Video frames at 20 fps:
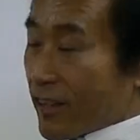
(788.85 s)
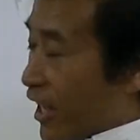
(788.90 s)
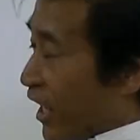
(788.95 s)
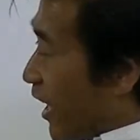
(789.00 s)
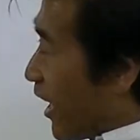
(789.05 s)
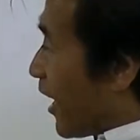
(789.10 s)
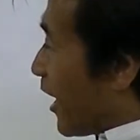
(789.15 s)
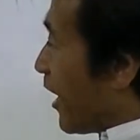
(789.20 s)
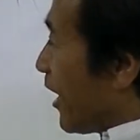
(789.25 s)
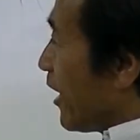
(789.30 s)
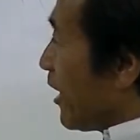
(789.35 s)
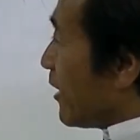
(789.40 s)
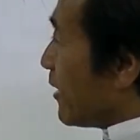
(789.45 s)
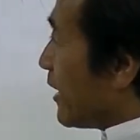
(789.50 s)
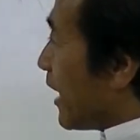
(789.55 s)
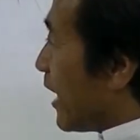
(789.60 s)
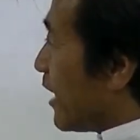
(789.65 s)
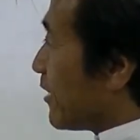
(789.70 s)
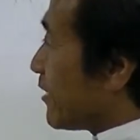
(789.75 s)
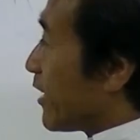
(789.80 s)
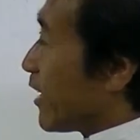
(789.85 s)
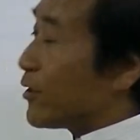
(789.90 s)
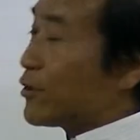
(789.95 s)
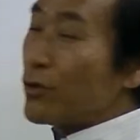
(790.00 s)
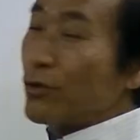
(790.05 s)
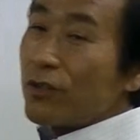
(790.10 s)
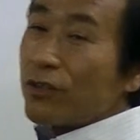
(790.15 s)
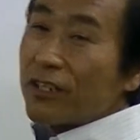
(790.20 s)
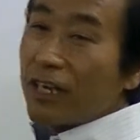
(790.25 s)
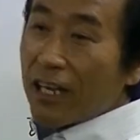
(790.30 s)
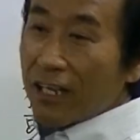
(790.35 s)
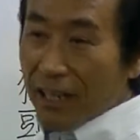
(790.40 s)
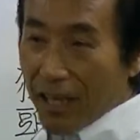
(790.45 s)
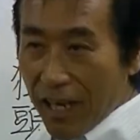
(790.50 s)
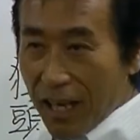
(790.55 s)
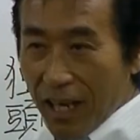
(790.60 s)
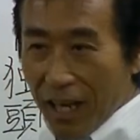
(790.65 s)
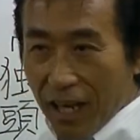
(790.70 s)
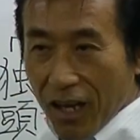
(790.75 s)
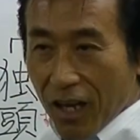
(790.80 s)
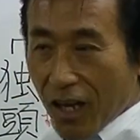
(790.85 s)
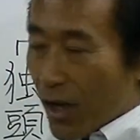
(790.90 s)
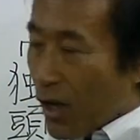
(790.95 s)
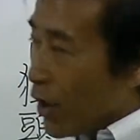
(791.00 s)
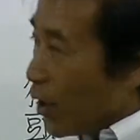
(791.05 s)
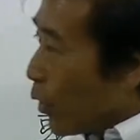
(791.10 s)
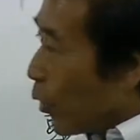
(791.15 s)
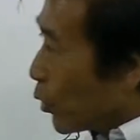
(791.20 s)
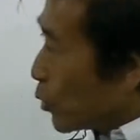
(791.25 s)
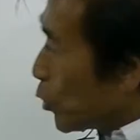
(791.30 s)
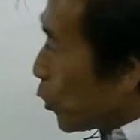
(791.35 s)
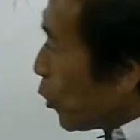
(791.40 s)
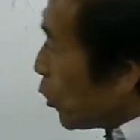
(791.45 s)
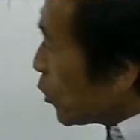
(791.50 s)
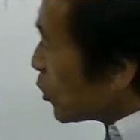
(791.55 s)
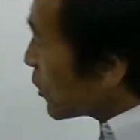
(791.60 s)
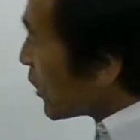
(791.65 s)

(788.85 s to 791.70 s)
て泣いてるんかなお父